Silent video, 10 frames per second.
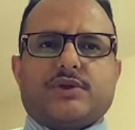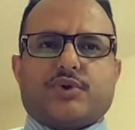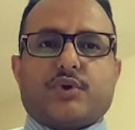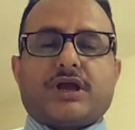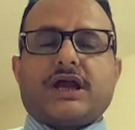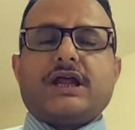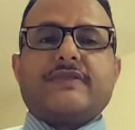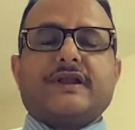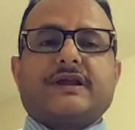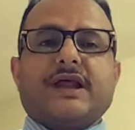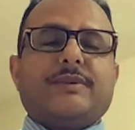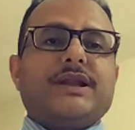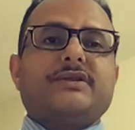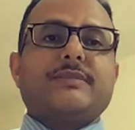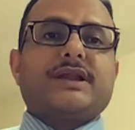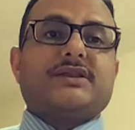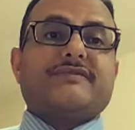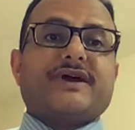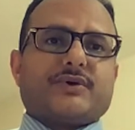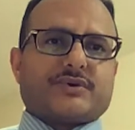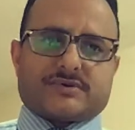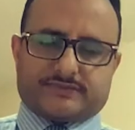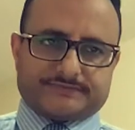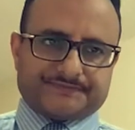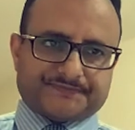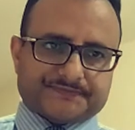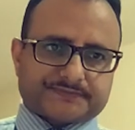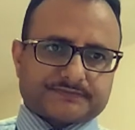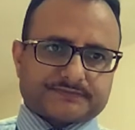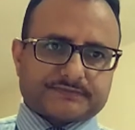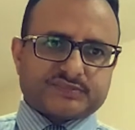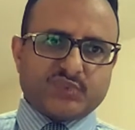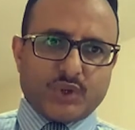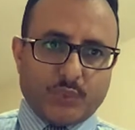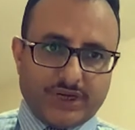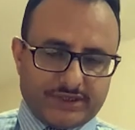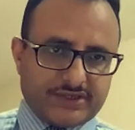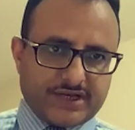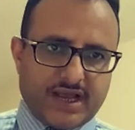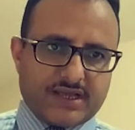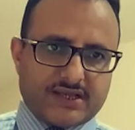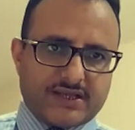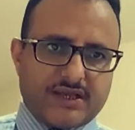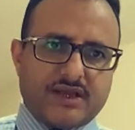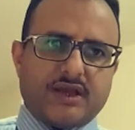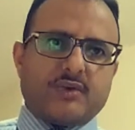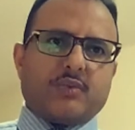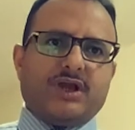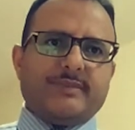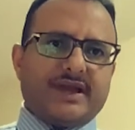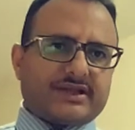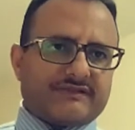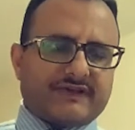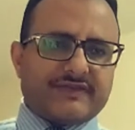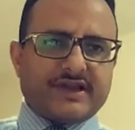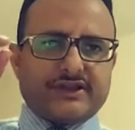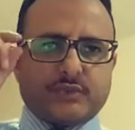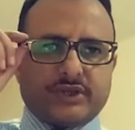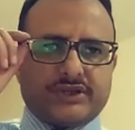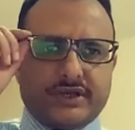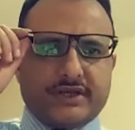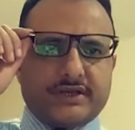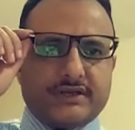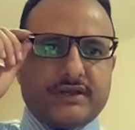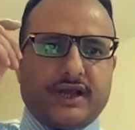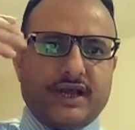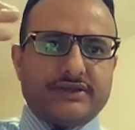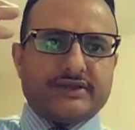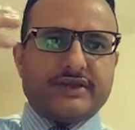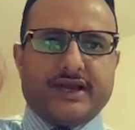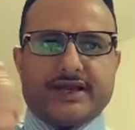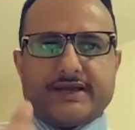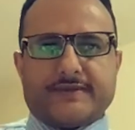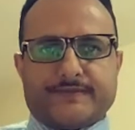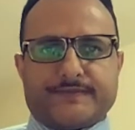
وهو قال هذا الكلام على سبيل التفاخر والانتشاء وحماية الفضيلة والدين حد ادعائه